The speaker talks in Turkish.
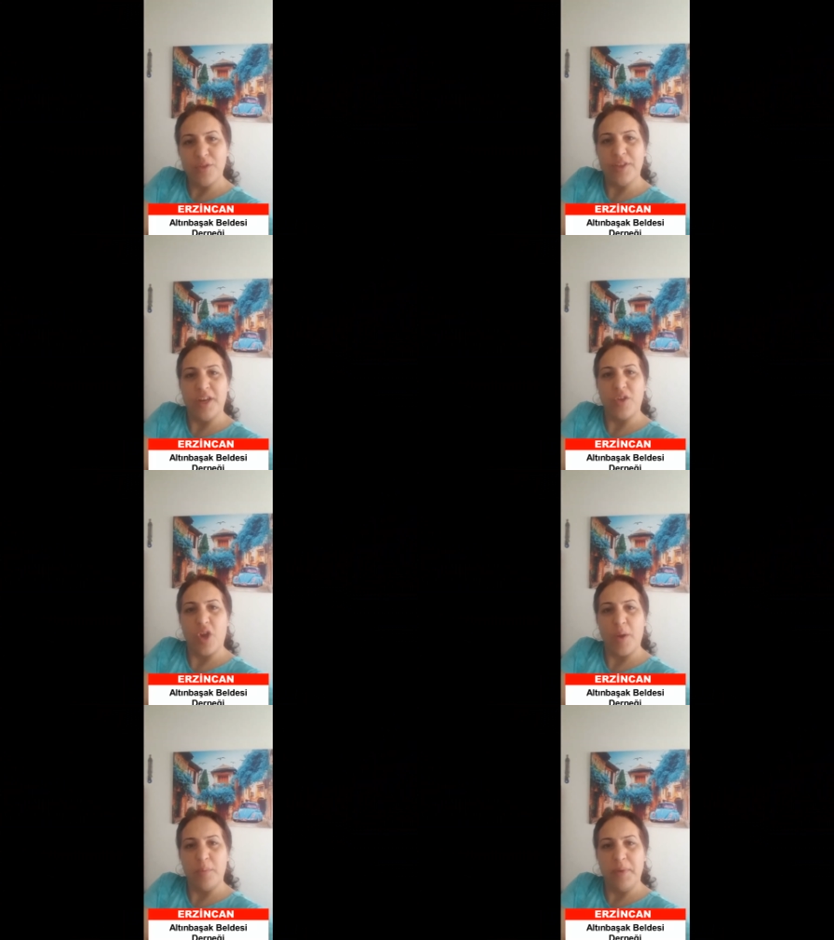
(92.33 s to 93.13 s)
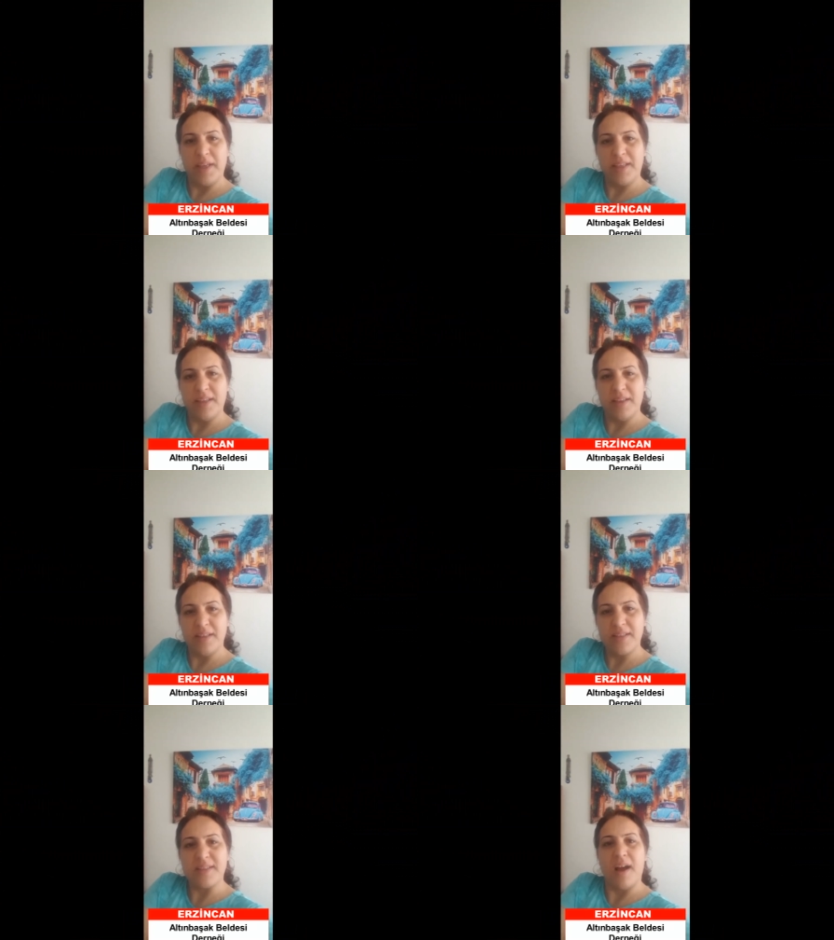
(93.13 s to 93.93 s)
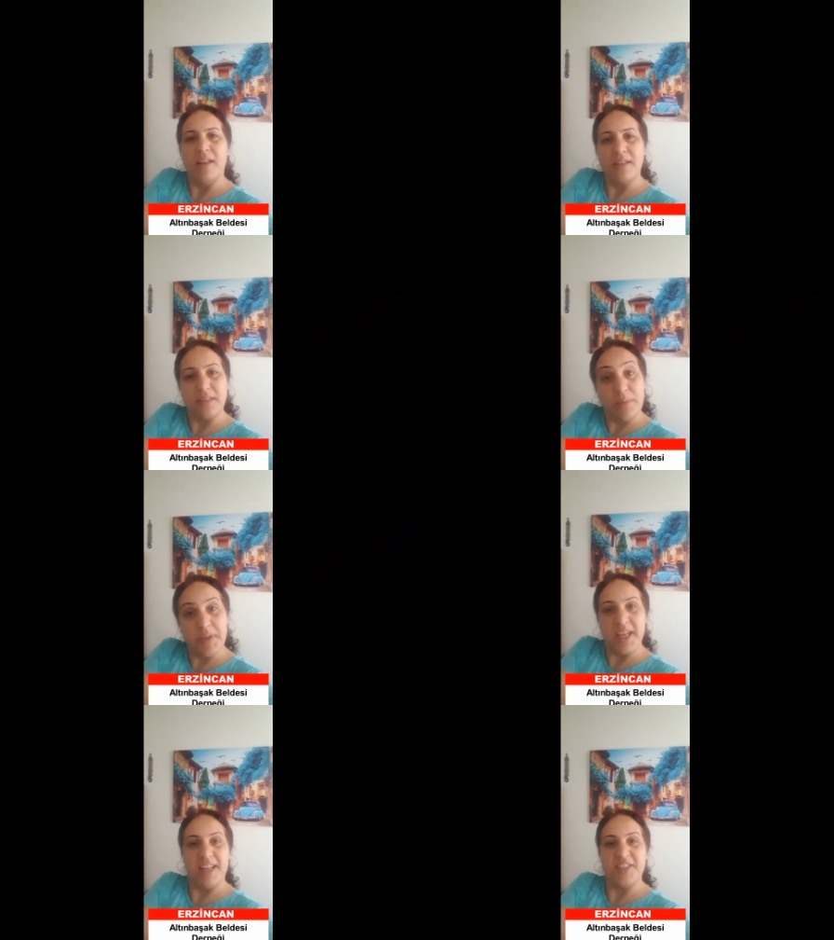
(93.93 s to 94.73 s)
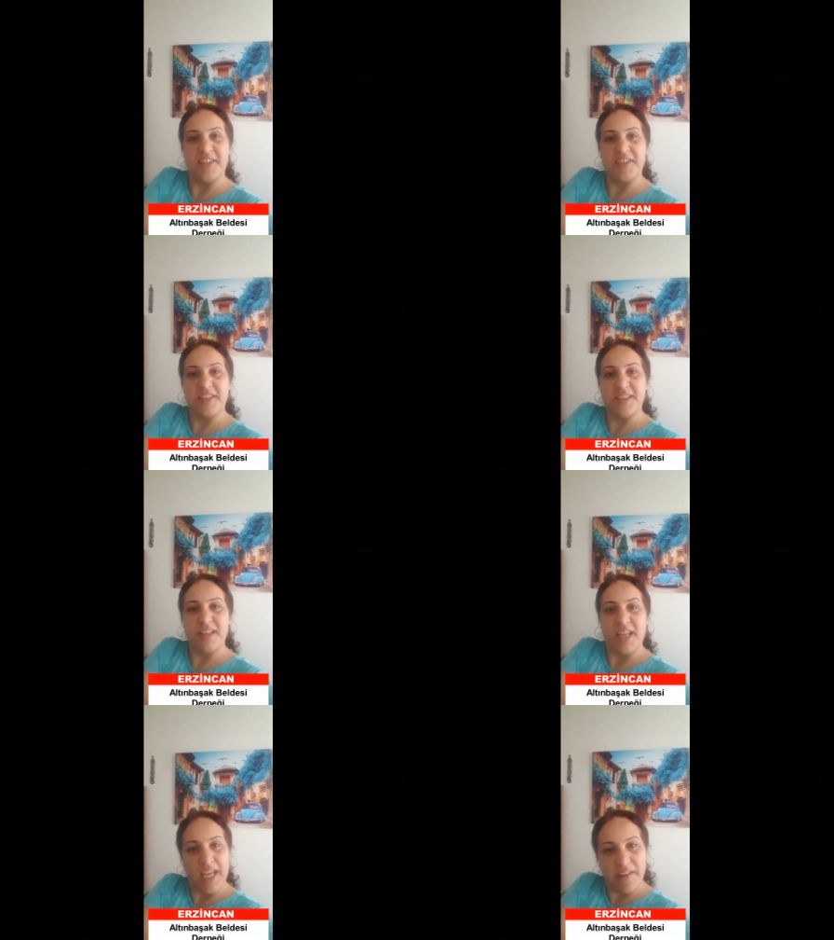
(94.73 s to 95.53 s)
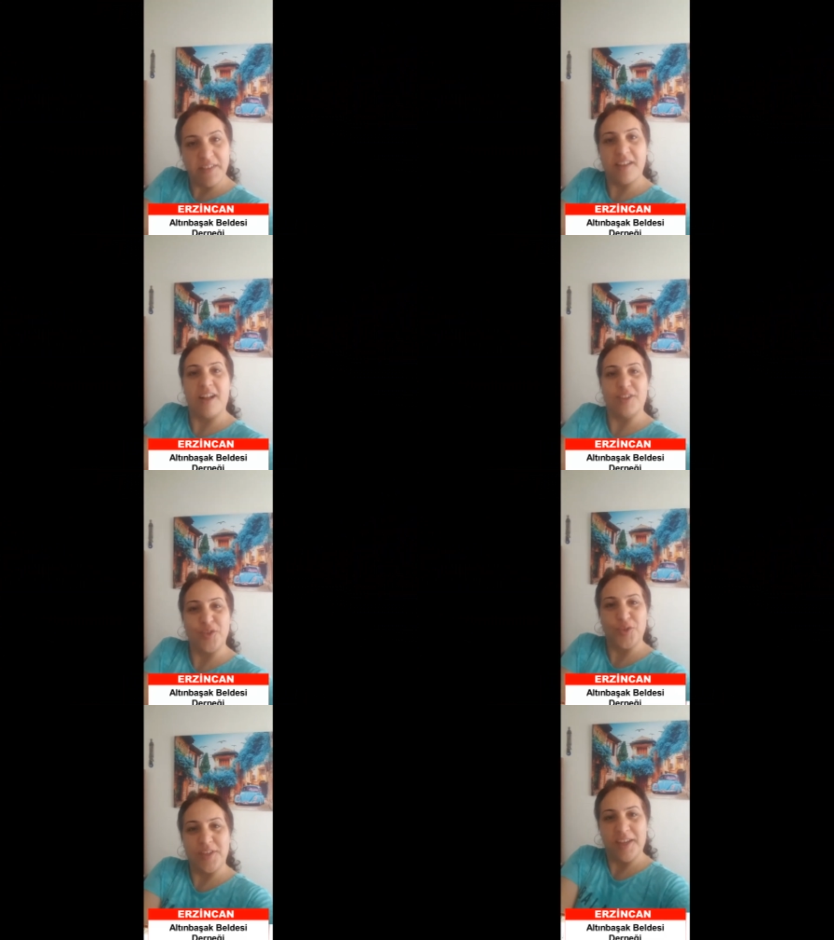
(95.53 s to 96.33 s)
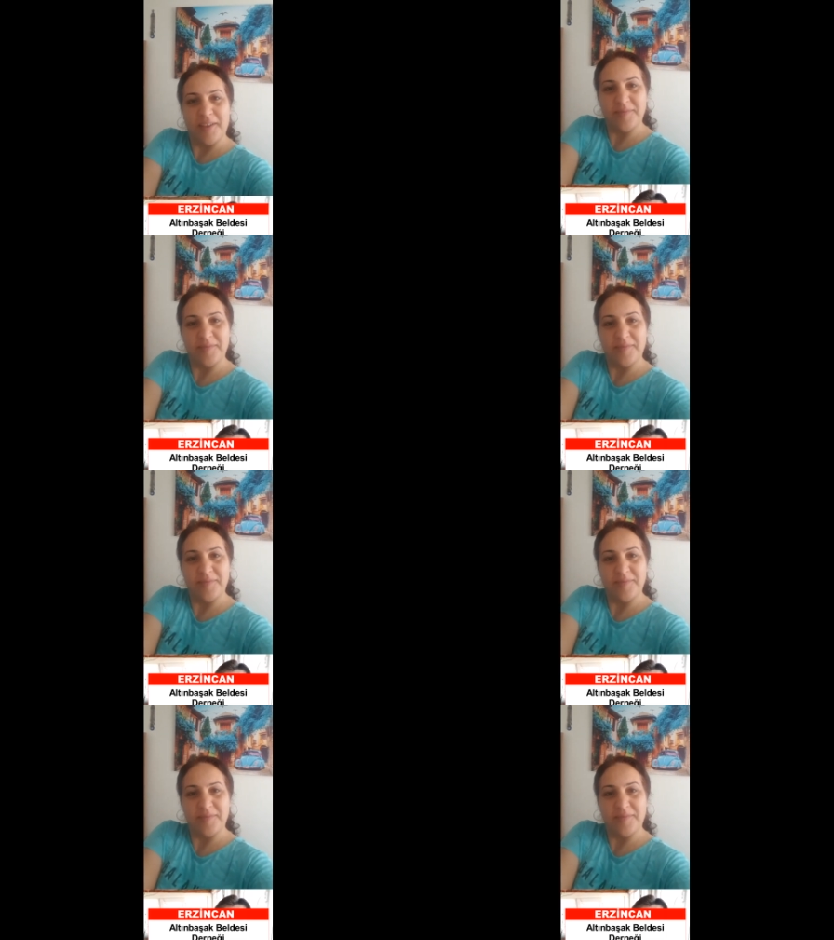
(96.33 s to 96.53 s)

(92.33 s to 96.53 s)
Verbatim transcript: günleri görebilmek, sağlıklı bir gelecek için evde kal Türkiye.